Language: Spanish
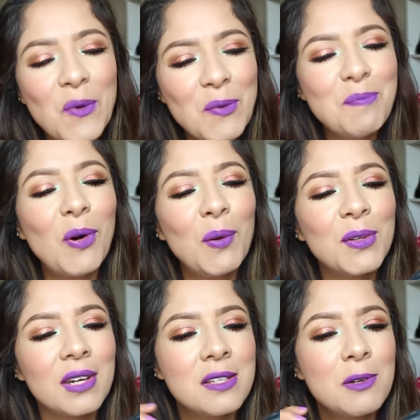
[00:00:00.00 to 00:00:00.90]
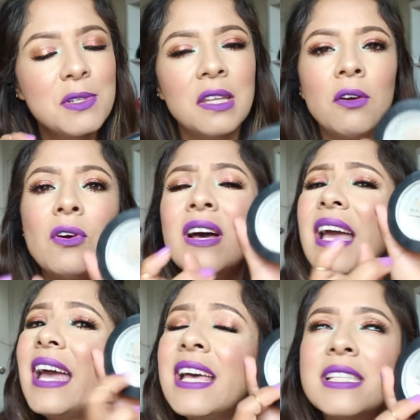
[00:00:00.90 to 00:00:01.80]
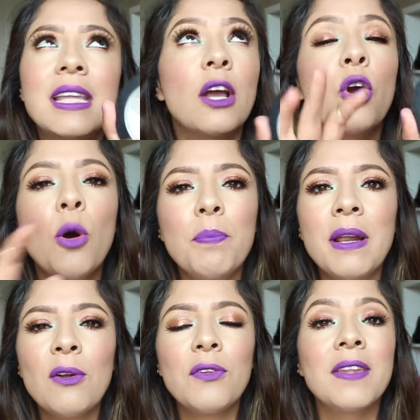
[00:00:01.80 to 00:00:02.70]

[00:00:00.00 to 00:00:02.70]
un polvo translúcido, este, cómprenlo.